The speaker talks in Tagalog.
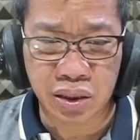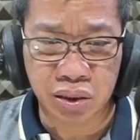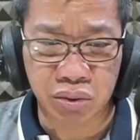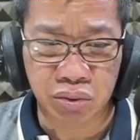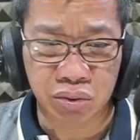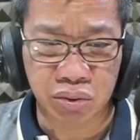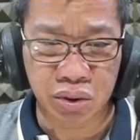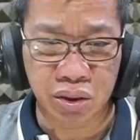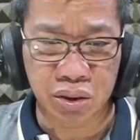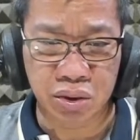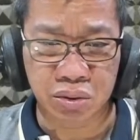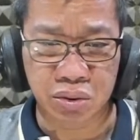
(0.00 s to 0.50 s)

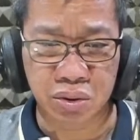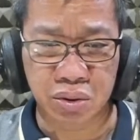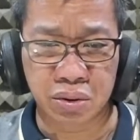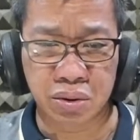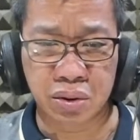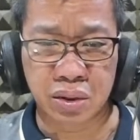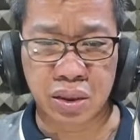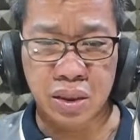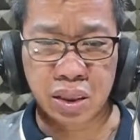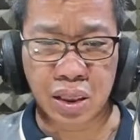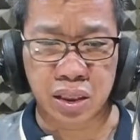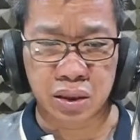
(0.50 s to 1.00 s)

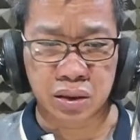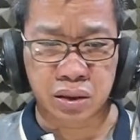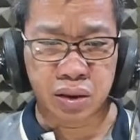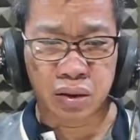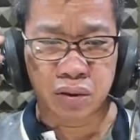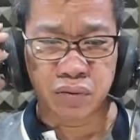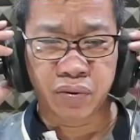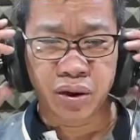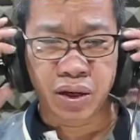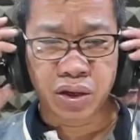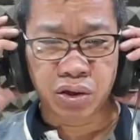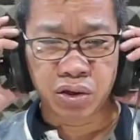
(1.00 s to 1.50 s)
nutrition at
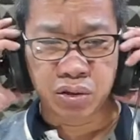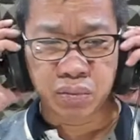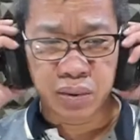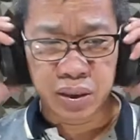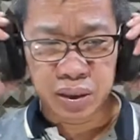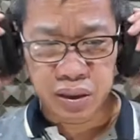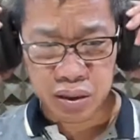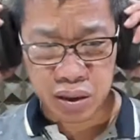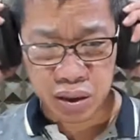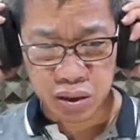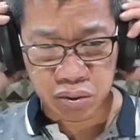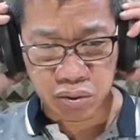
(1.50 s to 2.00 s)

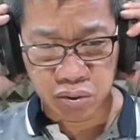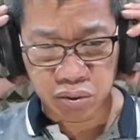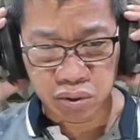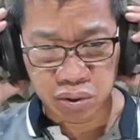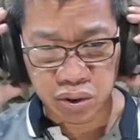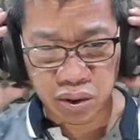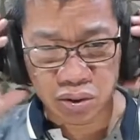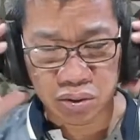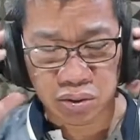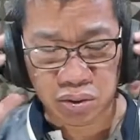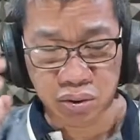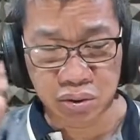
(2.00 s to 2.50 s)
environmental
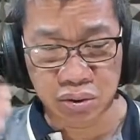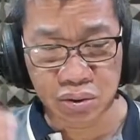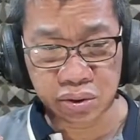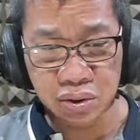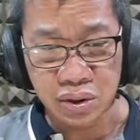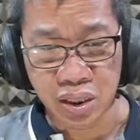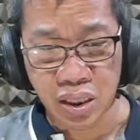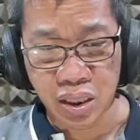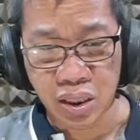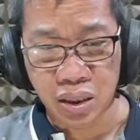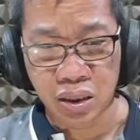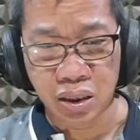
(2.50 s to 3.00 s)
conditions